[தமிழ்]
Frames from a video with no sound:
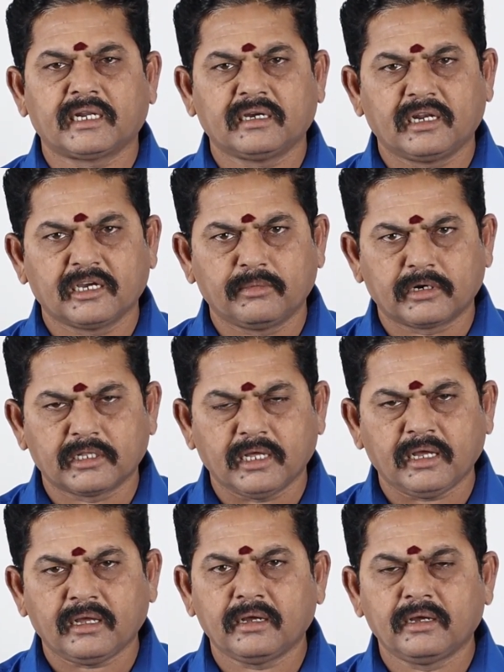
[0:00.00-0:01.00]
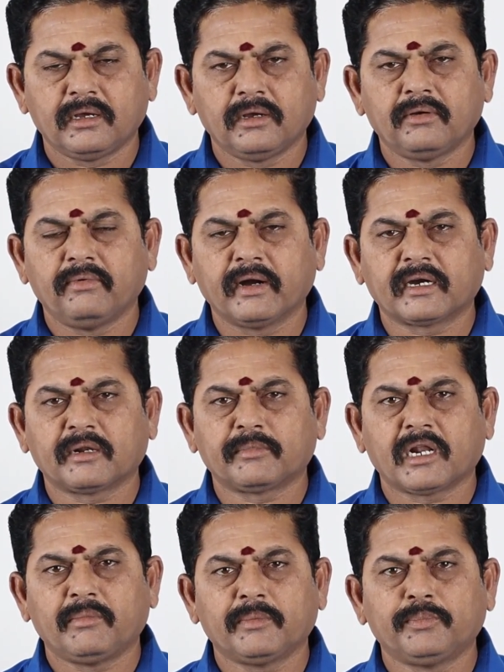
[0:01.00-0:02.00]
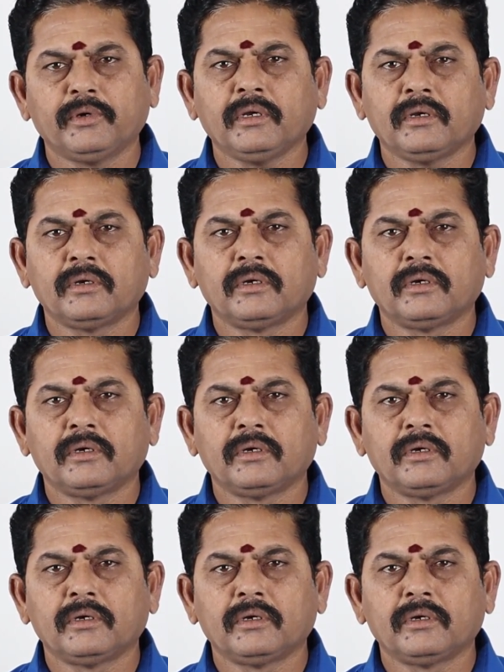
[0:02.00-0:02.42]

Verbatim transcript: கிரகங்களுக்கு மட்டும்தான் வக்கரம்ன்ற அமைப்பு